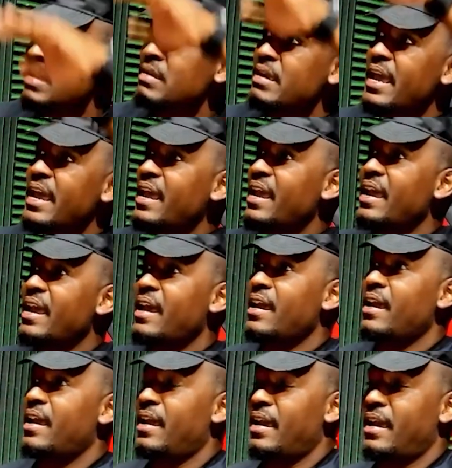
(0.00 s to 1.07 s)
é,
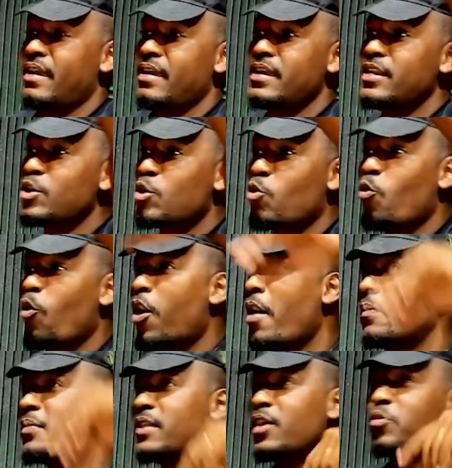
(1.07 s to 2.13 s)
é, é,
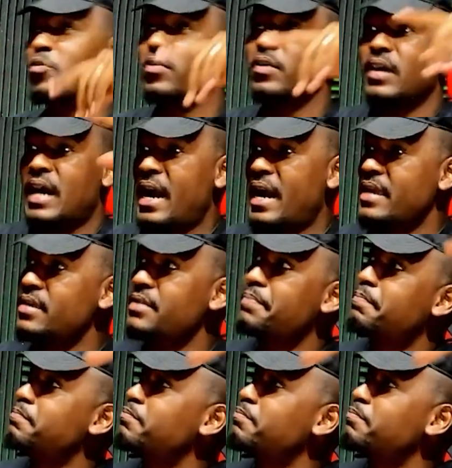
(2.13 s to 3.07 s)
helicóptero, aí,